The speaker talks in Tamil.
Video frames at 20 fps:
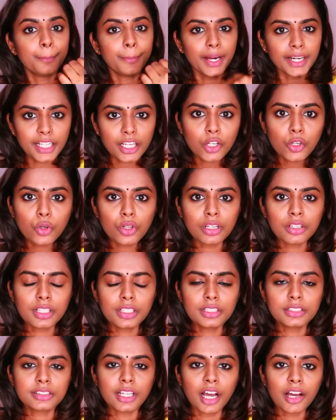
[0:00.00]

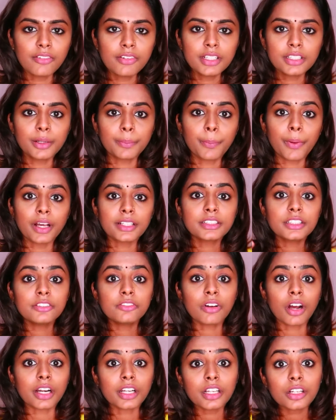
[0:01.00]
மணக்குரங்கு தாவறதை பார்த்து
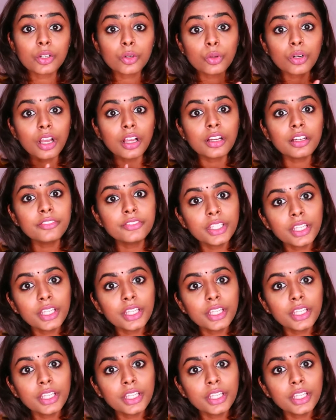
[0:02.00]
வனக்குரங்கு